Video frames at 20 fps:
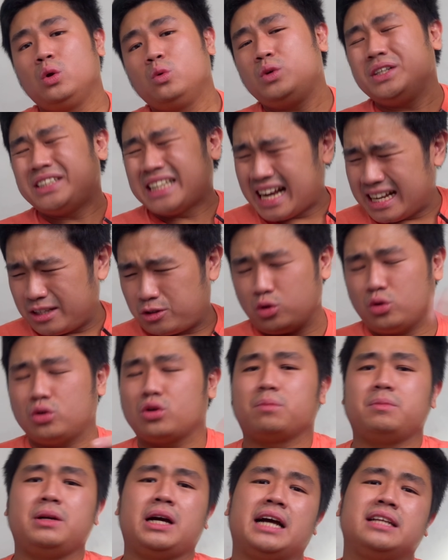Udah sangat
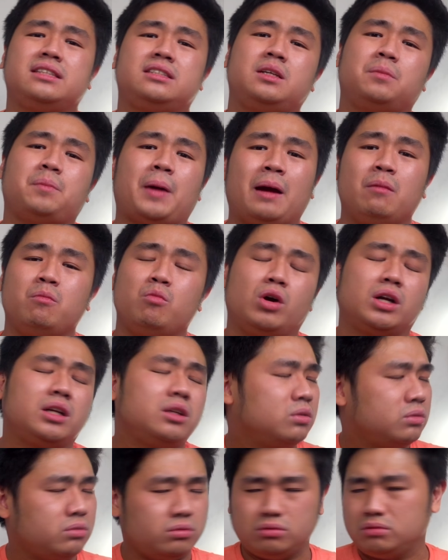cukup dengan chip M1
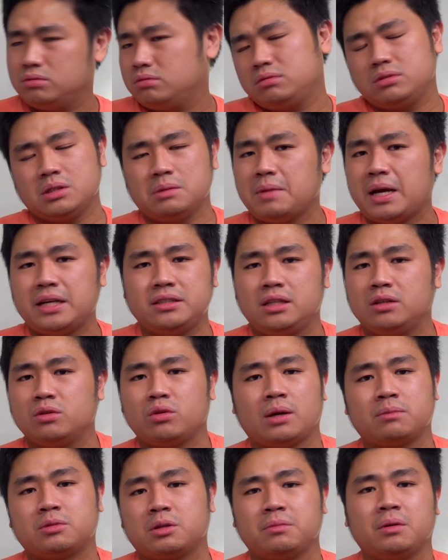itu amazing
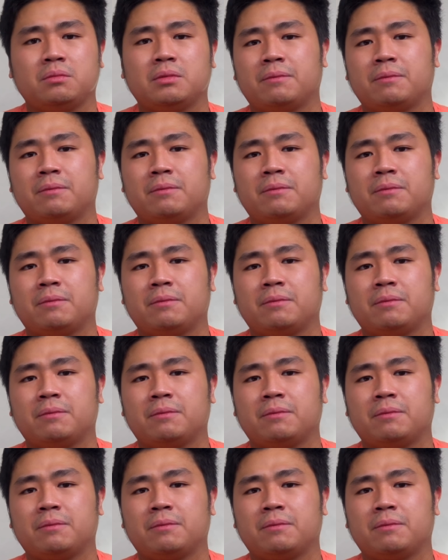laptop.